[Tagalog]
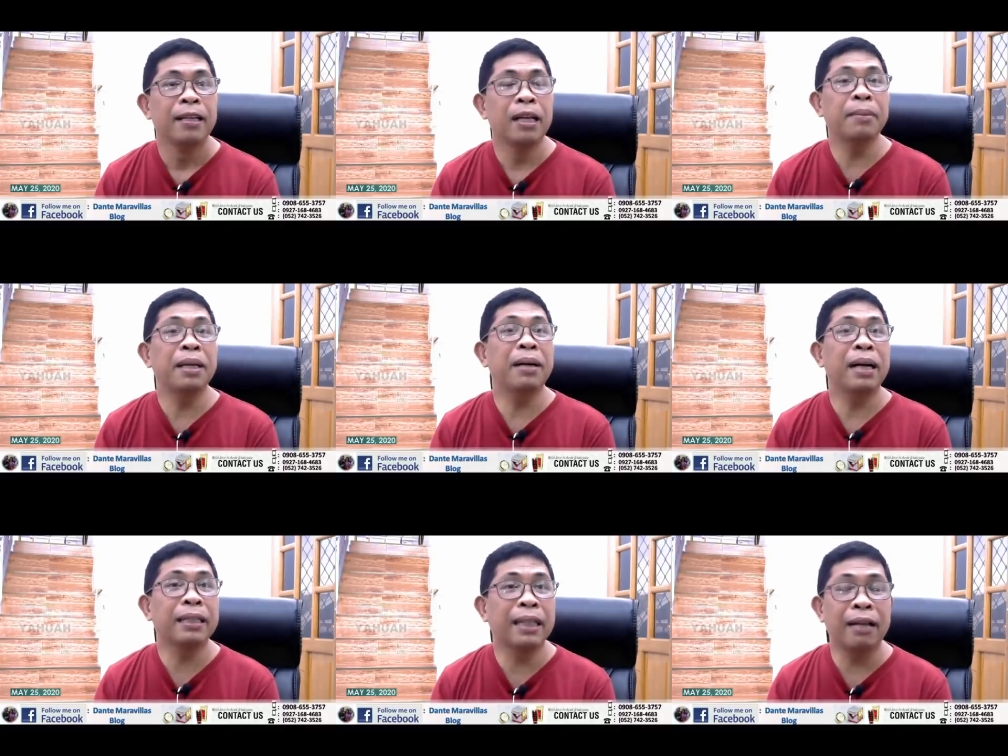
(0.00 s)
Na may
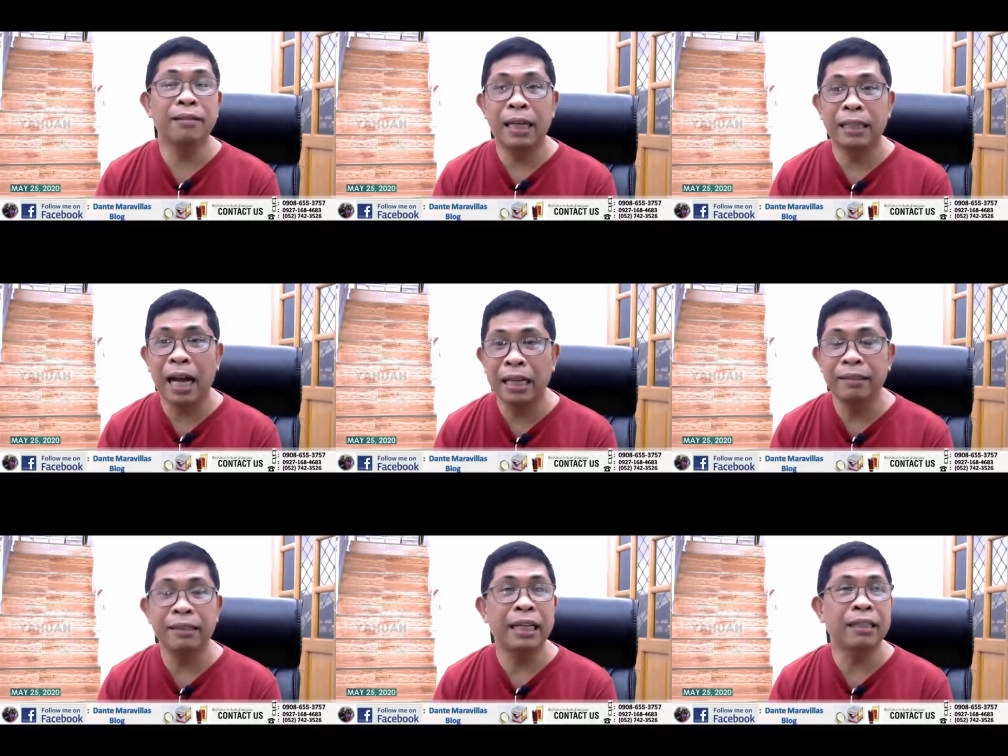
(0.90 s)
mga tao na
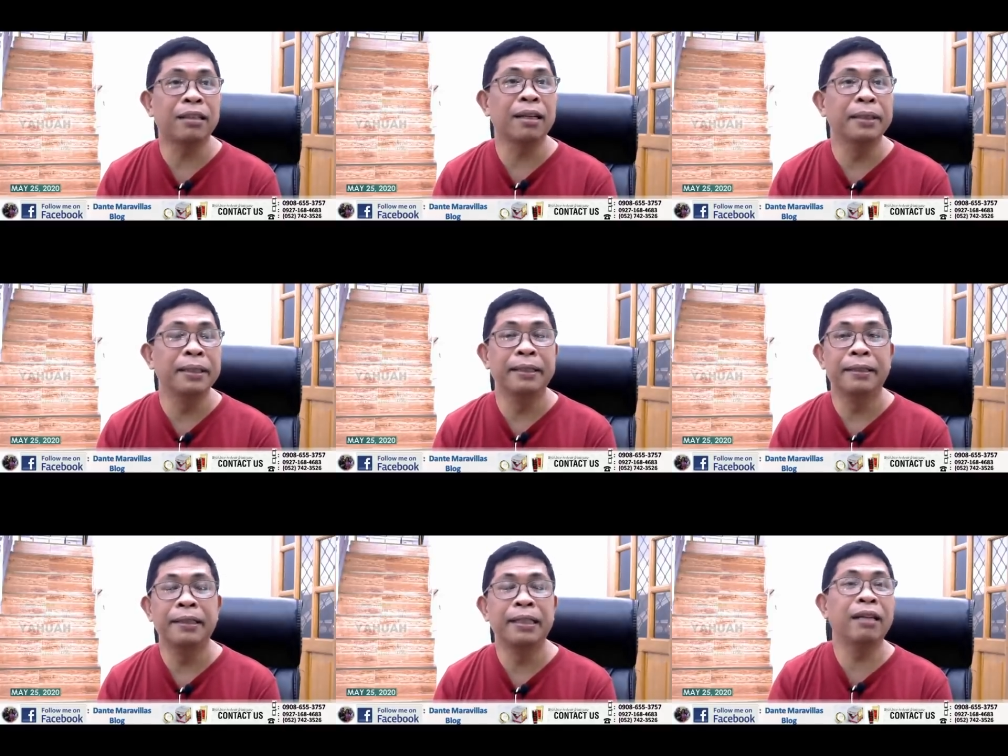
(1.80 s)
tayo dito sa
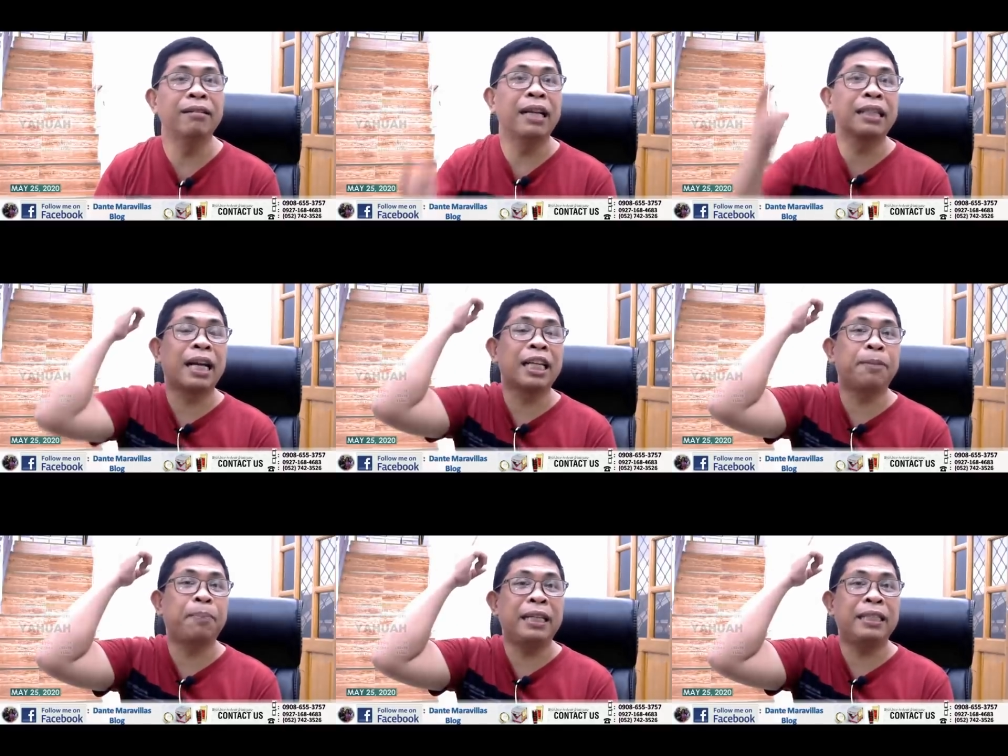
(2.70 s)
mundo, nando na sa
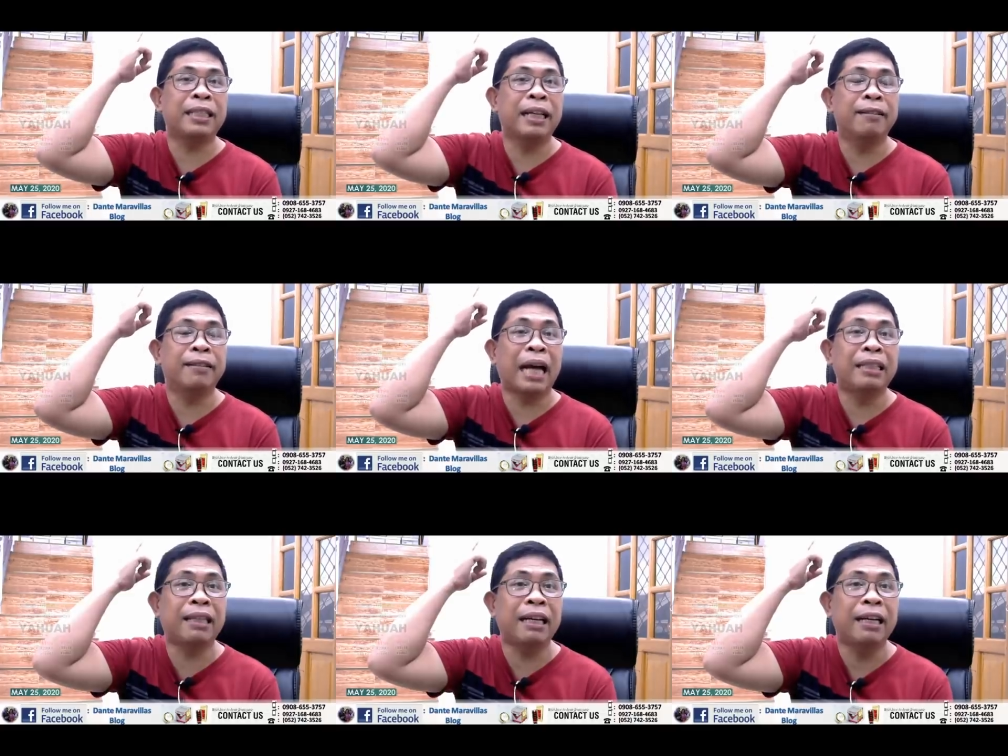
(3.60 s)
space, ano,
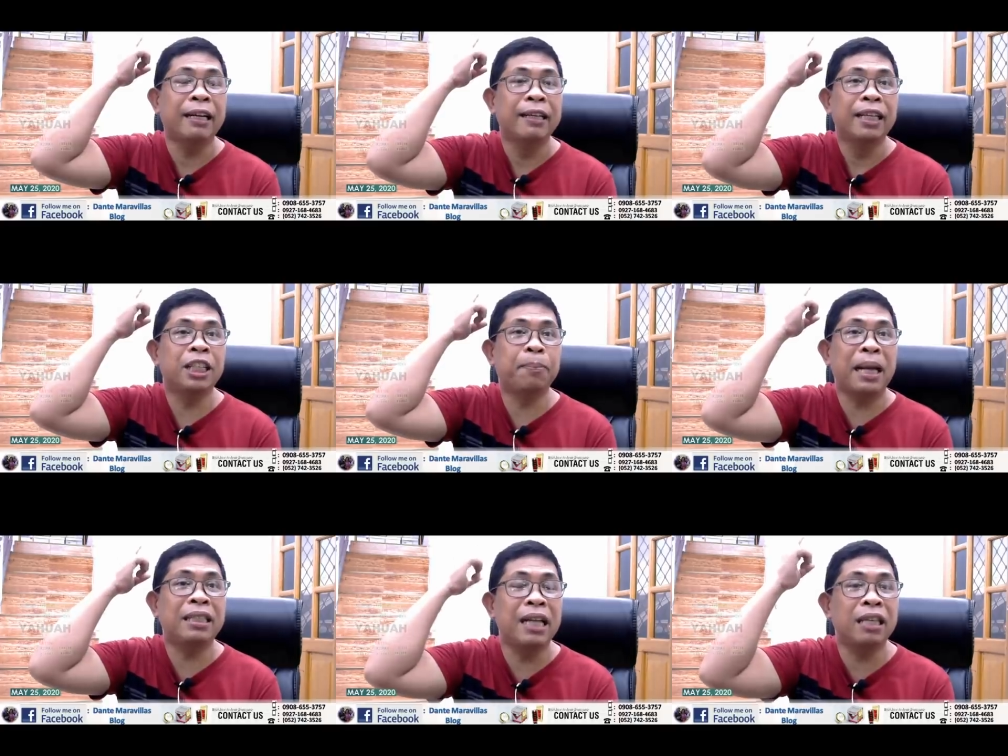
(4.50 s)
country,
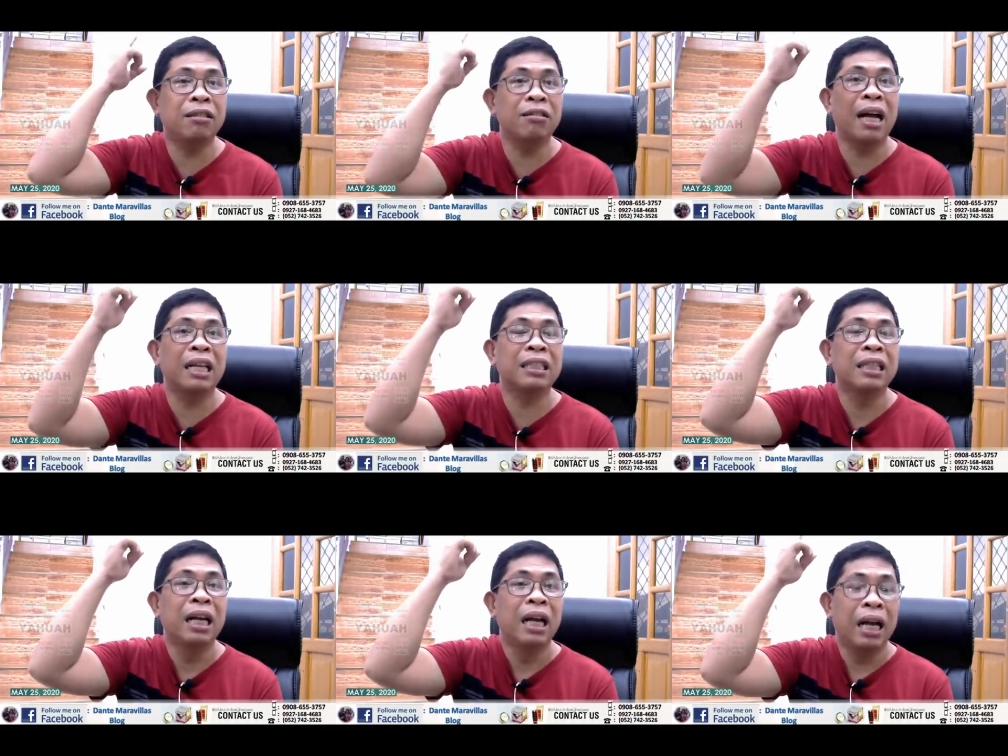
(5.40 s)
space nation,
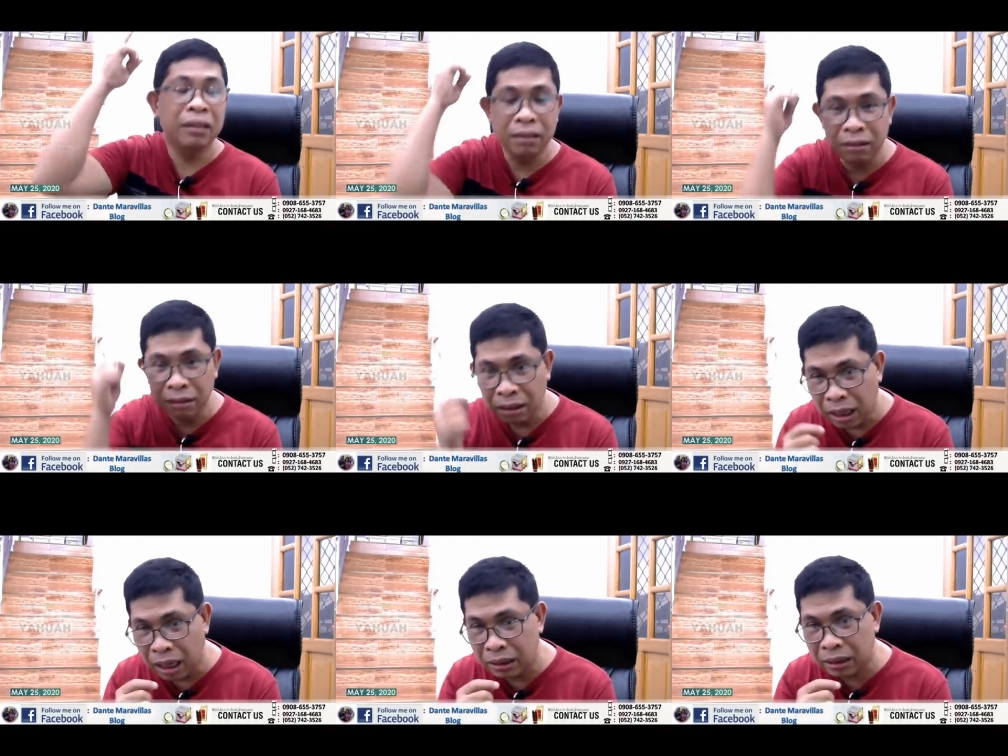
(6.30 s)
as, ano yon
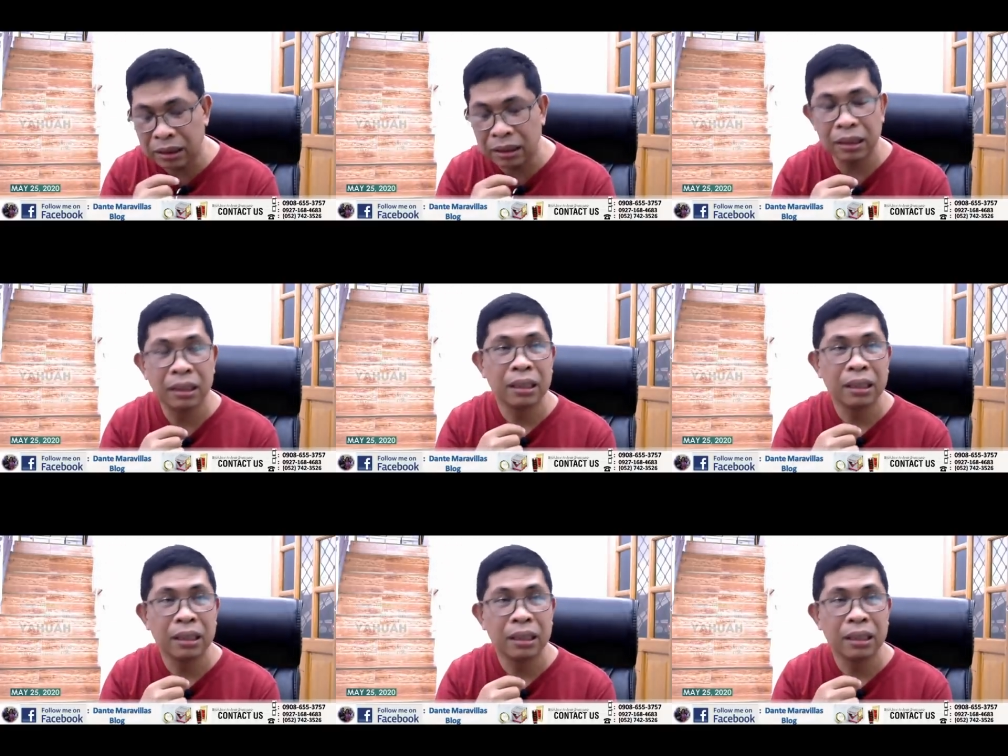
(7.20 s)
As,